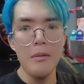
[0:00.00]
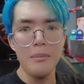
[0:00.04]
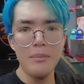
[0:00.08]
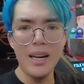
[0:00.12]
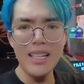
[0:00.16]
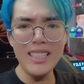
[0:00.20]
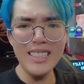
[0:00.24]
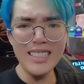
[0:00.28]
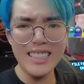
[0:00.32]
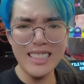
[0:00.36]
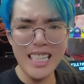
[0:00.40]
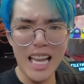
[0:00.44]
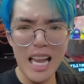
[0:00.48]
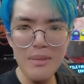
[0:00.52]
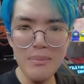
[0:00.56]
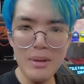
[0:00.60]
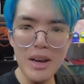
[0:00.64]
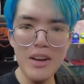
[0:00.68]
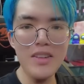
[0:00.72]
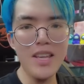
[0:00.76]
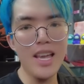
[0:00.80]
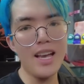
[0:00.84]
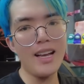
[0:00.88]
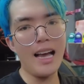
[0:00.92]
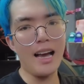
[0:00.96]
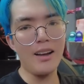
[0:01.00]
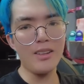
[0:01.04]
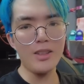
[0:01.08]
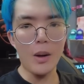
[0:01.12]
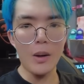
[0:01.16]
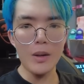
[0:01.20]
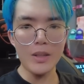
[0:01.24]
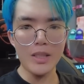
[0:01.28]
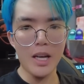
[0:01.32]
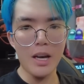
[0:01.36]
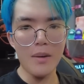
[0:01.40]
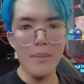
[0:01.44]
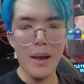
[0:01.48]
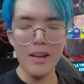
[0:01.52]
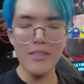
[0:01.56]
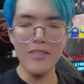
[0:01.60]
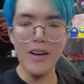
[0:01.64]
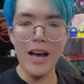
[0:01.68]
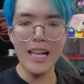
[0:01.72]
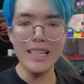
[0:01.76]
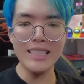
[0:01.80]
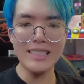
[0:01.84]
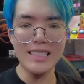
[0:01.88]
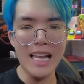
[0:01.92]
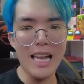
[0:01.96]
mình sẽ biểu diễn ảo thuật cho các bạn
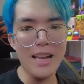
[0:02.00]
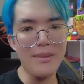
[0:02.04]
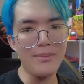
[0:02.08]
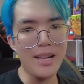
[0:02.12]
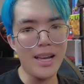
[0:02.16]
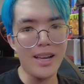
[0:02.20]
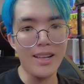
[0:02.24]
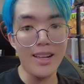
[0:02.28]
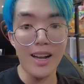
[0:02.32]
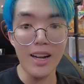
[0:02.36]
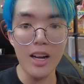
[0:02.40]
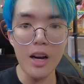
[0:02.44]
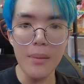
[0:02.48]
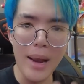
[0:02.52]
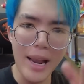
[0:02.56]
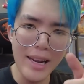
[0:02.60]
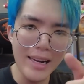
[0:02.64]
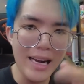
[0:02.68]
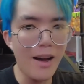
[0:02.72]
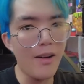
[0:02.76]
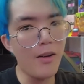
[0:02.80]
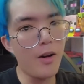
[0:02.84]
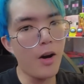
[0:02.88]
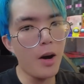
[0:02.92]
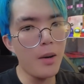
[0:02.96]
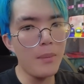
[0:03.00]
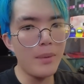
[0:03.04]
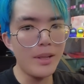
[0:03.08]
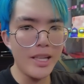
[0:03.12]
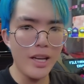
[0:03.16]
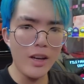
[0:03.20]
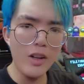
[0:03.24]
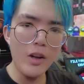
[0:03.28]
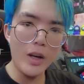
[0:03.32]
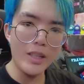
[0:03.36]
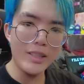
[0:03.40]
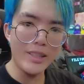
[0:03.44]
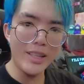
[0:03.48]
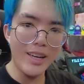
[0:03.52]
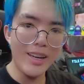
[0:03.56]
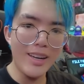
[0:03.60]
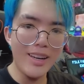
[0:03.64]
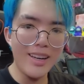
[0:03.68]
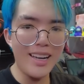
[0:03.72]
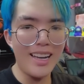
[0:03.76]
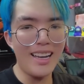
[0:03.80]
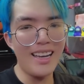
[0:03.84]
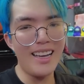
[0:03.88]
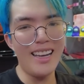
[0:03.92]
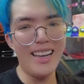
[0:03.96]
fan xem nè đó các bạn nào coi mình diễn ảo thuật
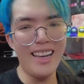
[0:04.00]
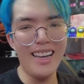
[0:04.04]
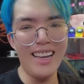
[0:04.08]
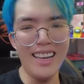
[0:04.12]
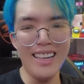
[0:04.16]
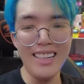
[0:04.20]
chưa à,